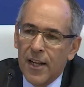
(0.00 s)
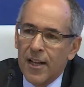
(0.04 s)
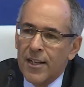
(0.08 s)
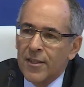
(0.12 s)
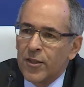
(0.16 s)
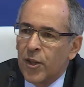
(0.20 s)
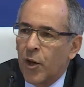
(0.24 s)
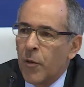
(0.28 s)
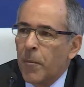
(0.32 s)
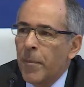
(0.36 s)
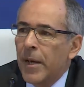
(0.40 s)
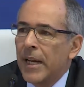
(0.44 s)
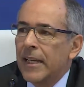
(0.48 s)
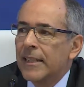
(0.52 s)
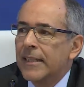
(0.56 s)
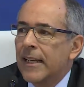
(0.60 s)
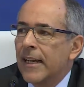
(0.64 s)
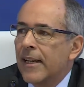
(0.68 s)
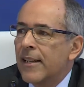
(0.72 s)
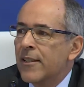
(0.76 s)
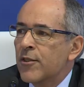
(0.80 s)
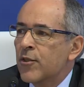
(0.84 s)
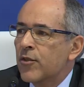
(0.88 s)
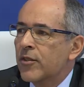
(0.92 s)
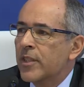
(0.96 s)
Solo para
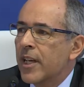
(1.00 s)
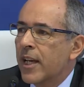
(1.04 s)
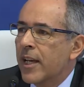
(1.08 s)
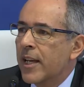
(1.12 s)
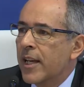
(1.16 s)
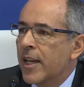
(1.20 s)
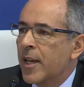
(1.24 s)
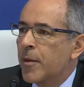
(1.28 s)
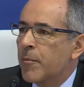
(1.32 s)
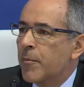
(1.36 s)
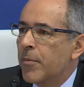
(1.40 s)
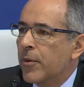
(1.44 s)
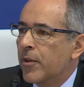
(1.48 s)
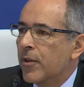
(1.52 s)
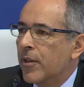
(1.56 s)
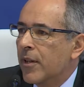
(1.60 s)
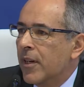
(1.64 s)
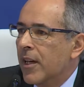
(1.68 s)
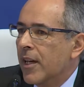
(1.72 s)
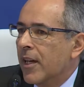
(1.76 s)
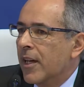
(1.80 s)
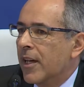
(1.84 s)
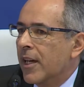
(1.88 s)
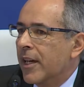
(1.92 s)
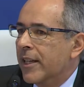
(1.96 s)
darles un ejemplo,
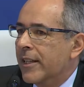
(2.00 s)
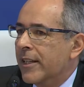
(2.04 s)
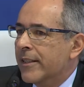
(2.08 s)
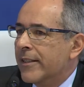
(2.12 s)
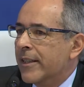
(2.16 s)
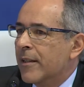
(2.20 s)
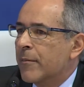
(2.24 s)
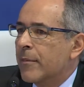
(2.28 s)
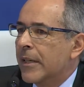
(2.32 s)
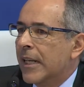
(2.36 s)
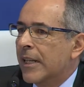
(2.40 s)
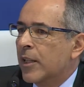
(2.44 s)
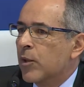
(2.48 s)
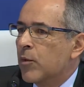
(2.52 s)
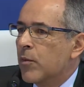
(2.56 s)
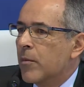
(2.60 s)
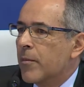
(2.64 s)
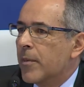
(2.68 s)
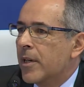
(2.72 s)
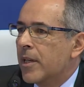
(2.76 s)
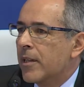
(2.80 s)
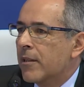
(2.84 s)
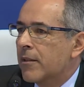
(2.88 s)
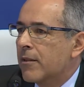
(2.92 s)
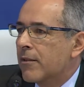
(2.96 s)
en determinado
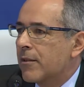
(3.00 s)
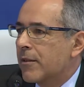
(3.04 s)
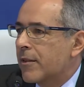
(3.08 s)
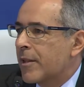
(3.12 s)
momento,